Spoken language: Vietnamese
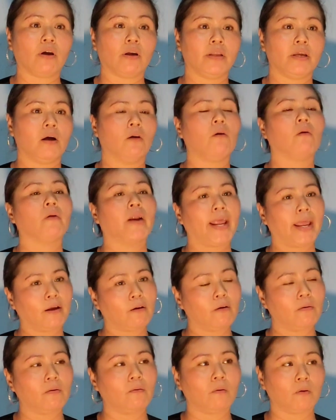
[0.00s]
rồi, giờ con ráng
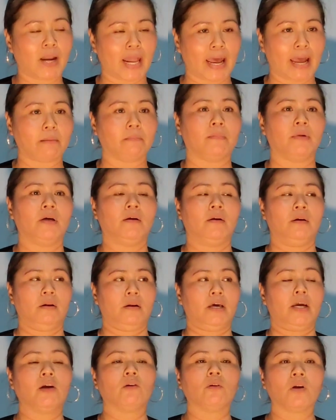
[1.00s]
con làm
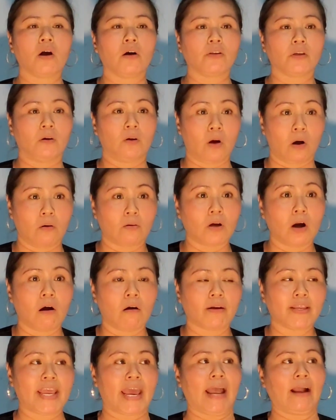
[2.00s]
để con lo cho con
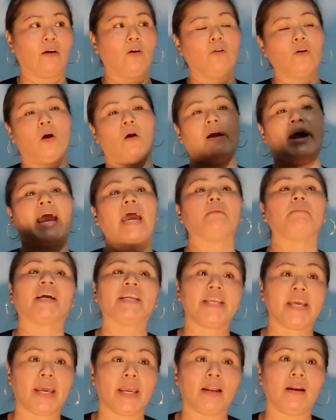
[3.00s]
ở nhà con còn 2 bà
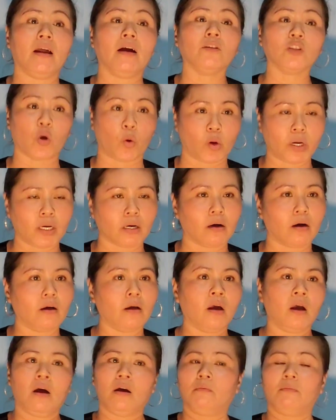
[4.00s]
dì lớn tuổi nữa.
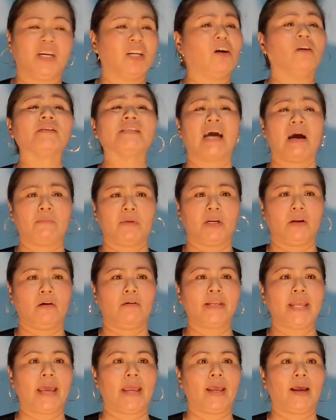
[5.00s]
Mình có sao mình
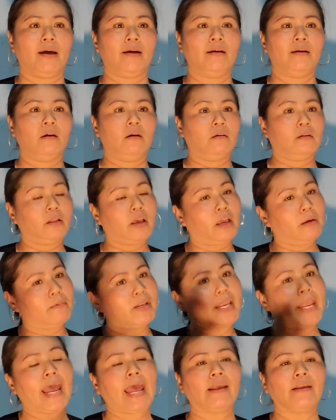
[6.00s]
nói vậy à. Thì
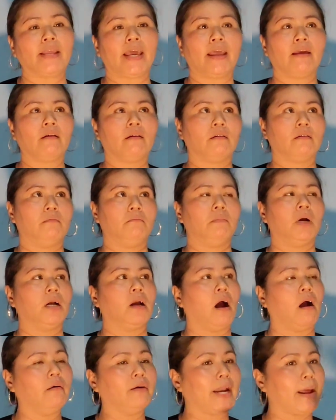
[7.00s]
mình gái vậy mà
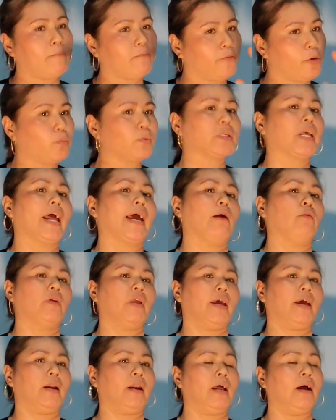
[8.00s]
cỡ 5 phút sau
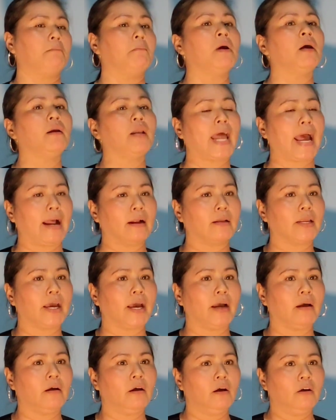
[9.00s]
nha là mới lạnh
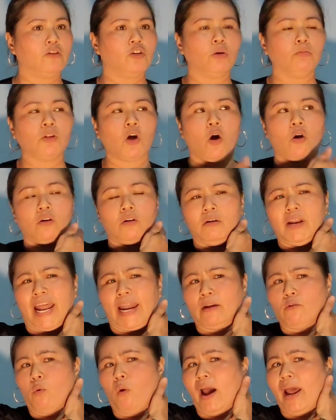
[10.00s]
nha. Chúng thôi nó
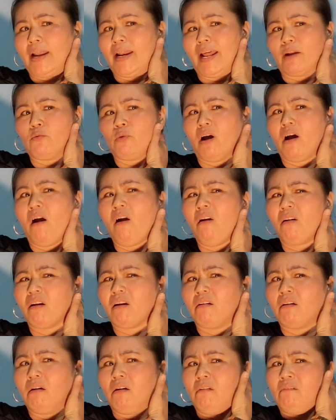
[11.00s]
lạnh hoài ót
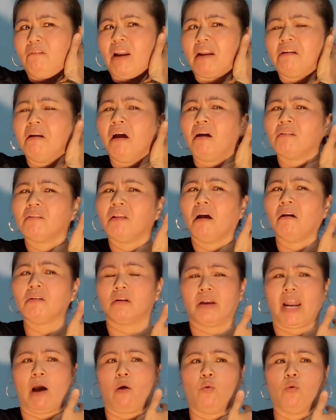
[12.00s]
rồi, lạnh lên tới
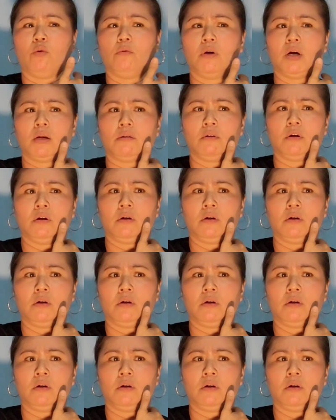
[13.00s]
trên đầu luôn á.